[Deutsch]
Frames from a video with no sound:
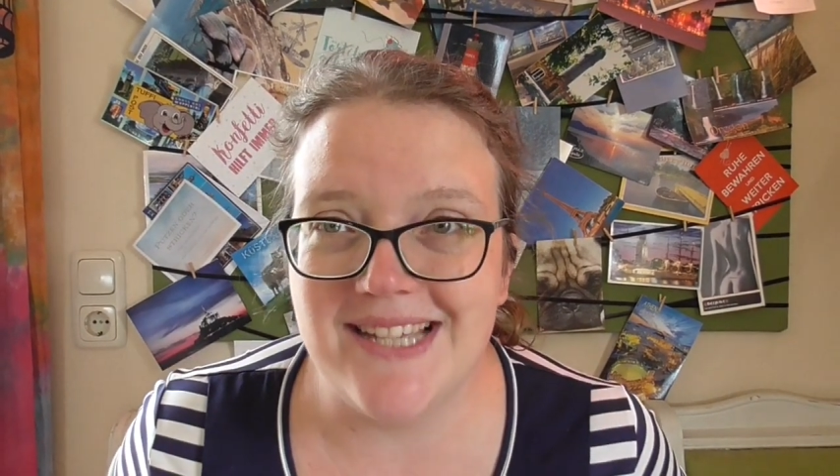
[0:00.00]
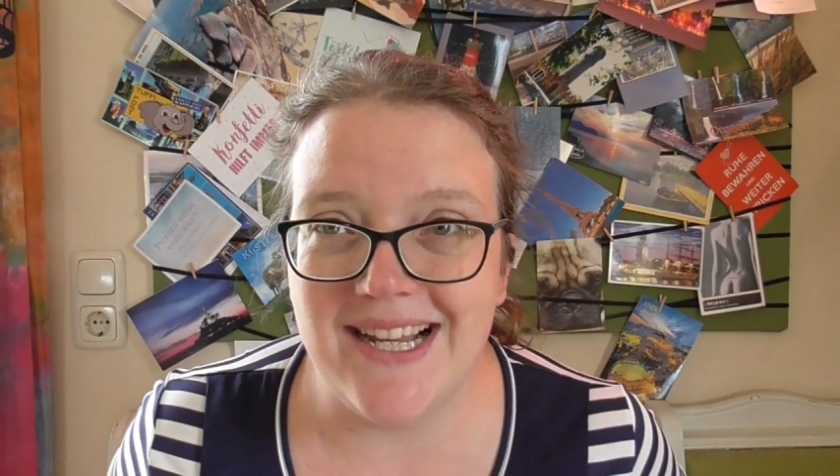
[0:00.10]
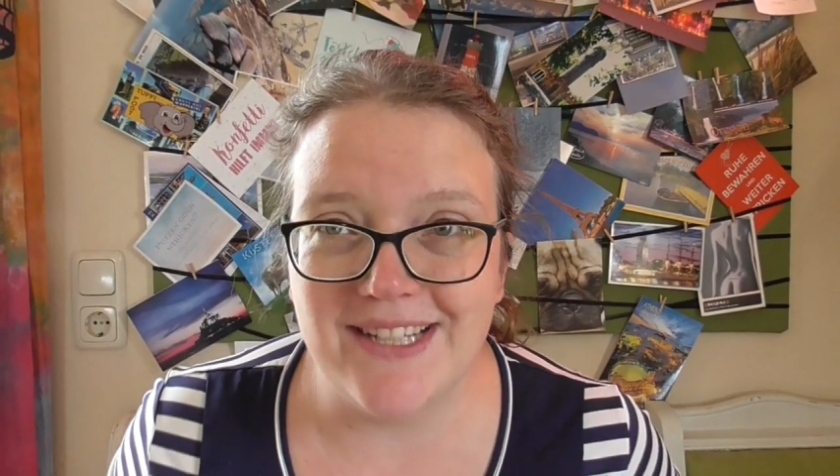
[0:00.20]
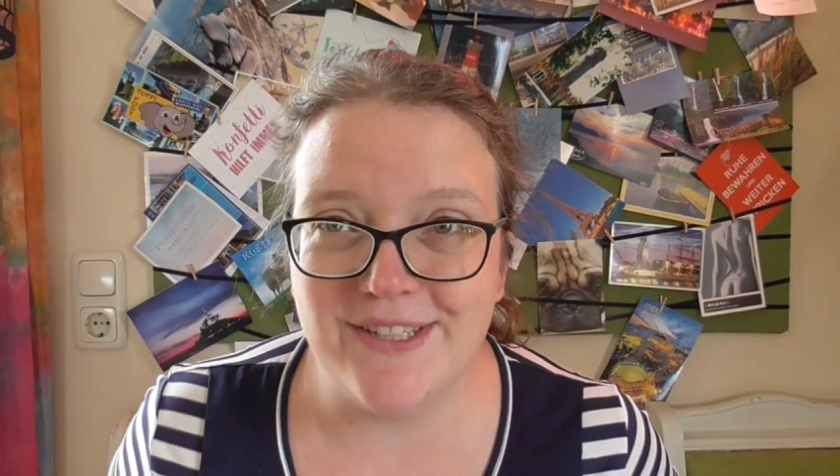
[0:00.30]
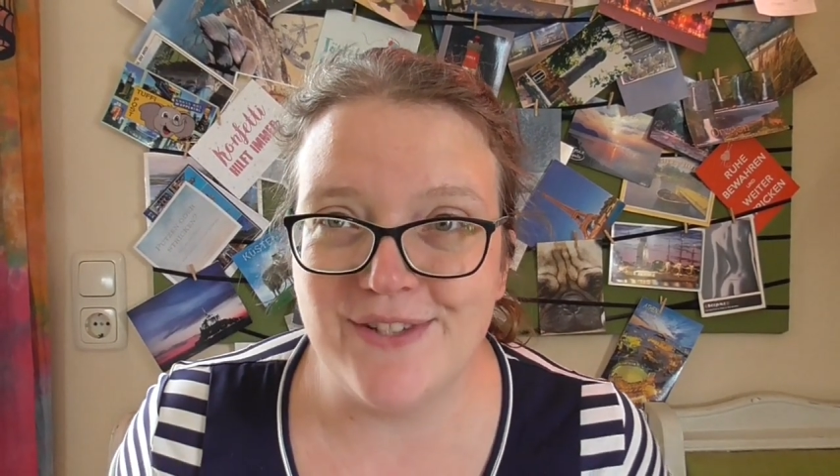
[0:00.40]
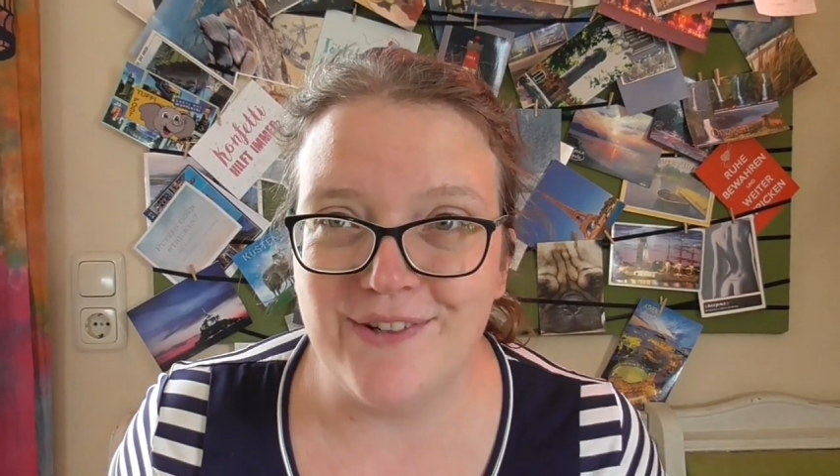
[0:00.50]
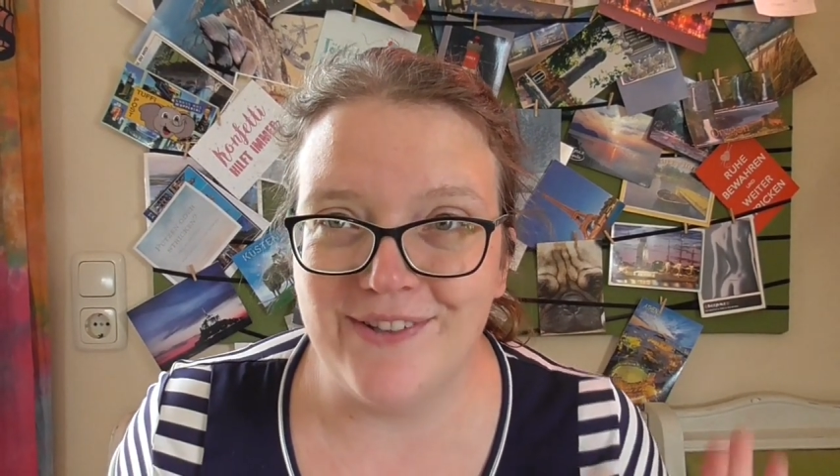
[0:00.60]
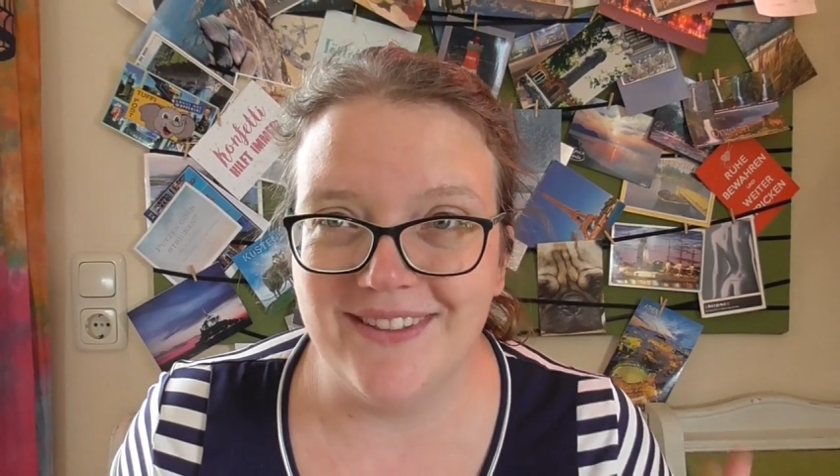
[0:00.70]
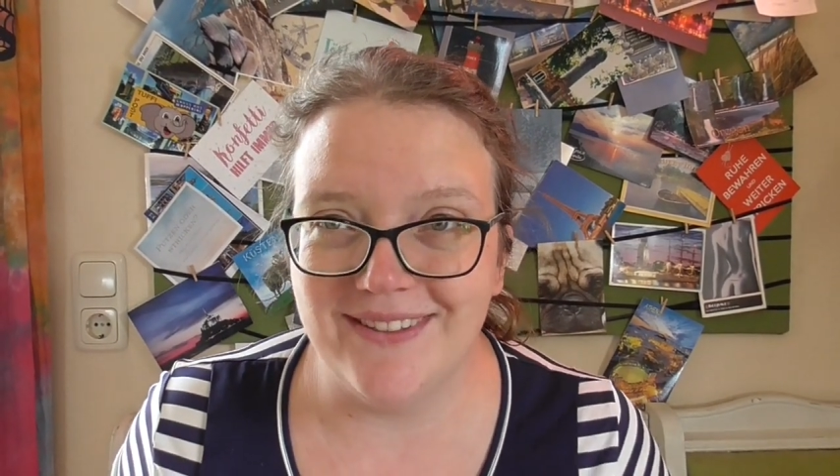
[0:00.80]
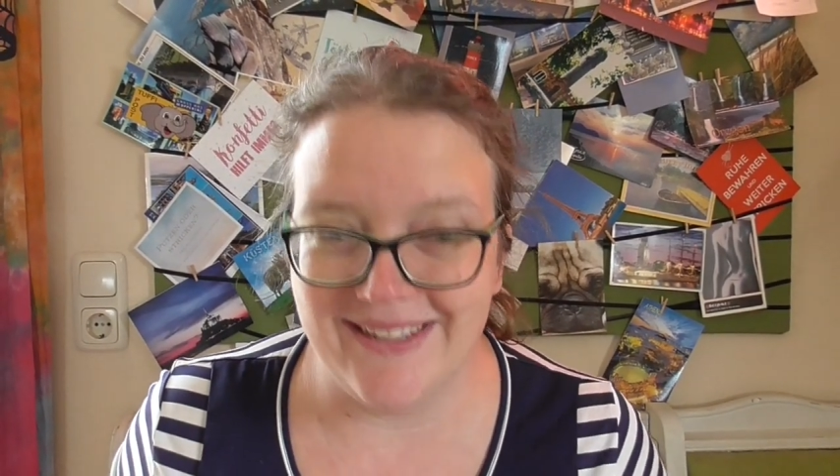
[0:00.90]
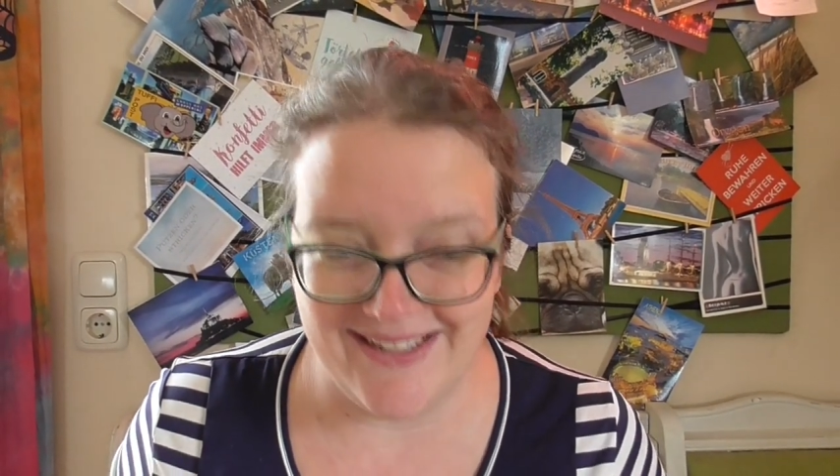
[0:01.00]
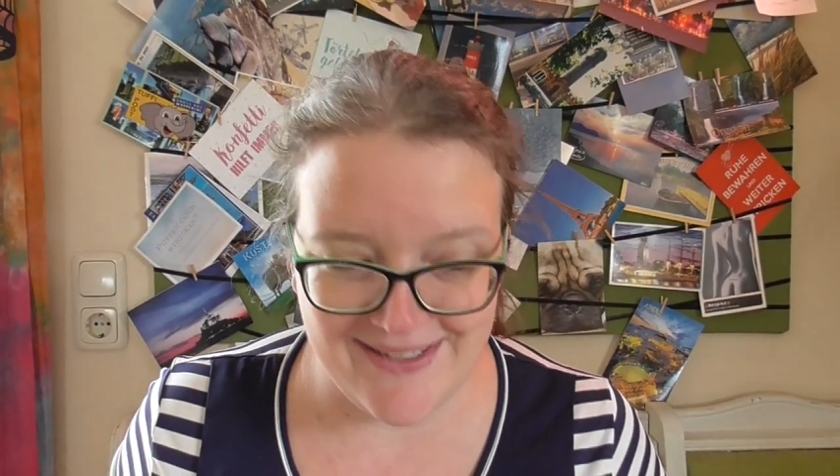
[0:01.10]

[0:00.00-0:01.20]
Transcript: Woche eine Zahl gezogen.